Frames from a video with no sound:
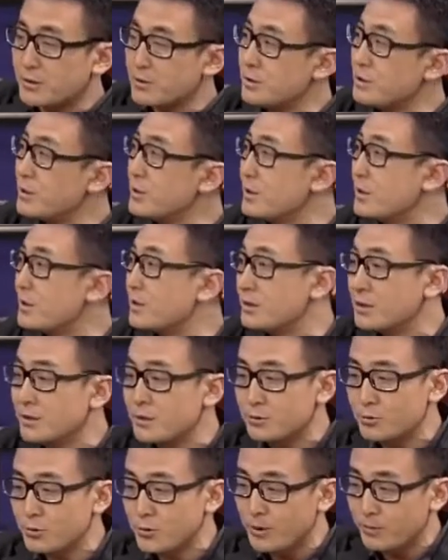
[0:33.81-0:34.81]
这是一个一
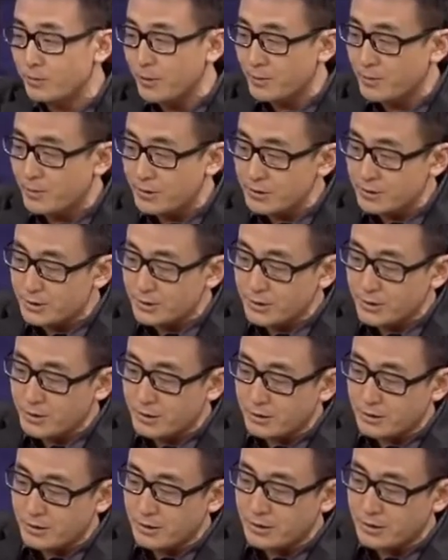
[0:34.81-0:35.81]
个作业本吧？这是一
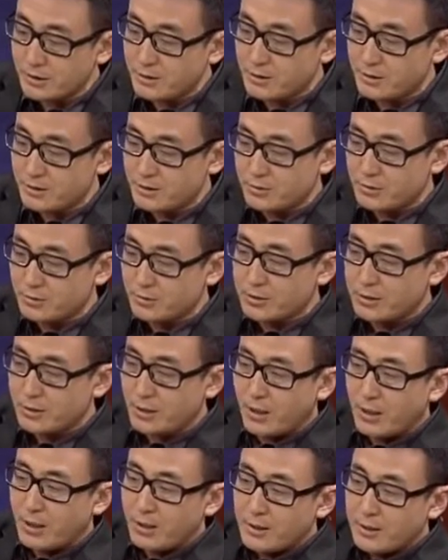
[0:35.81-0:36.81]
个一个一个东西
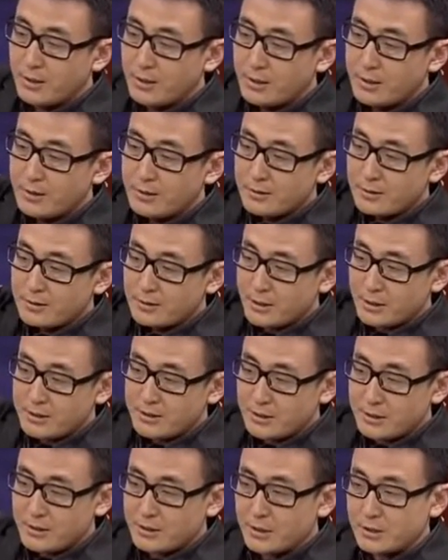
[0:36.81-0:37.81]
啊？他
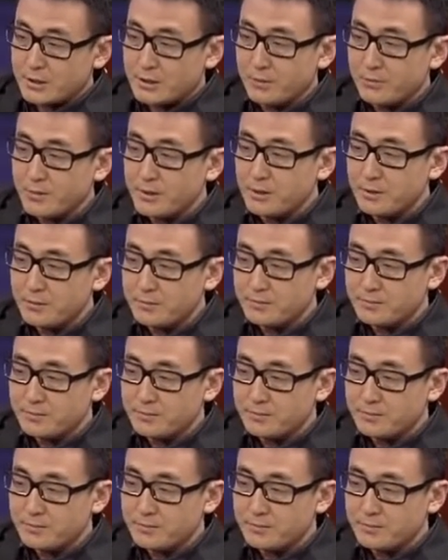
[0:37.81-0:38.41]
在写什么呢？